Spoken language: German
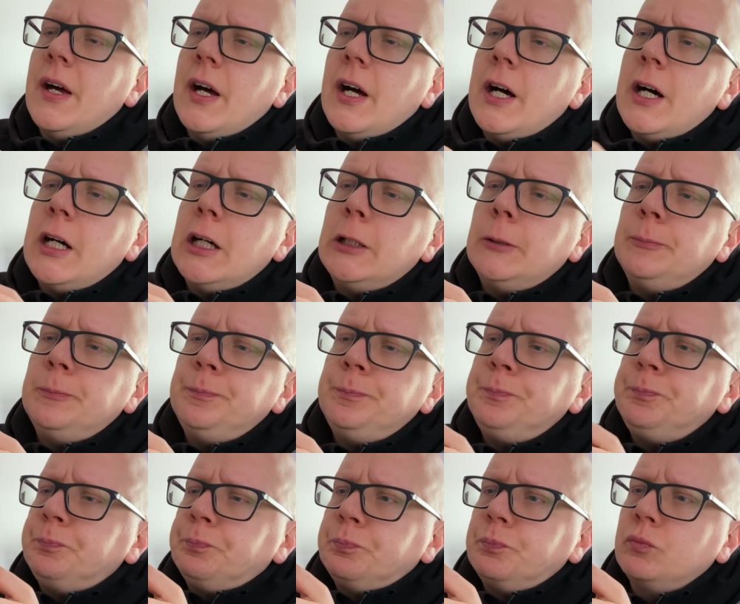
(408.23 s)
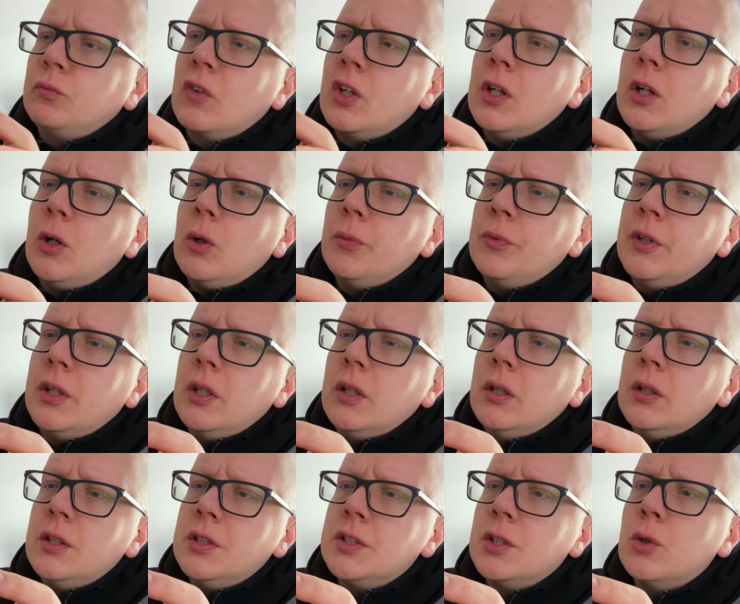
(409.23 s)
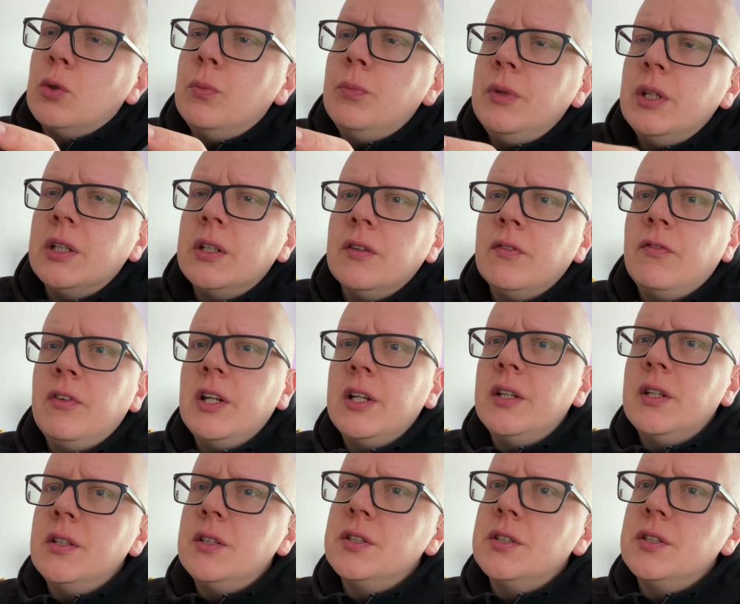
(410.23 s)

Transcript: Ähm, genau, die, diese gummierte Fläche,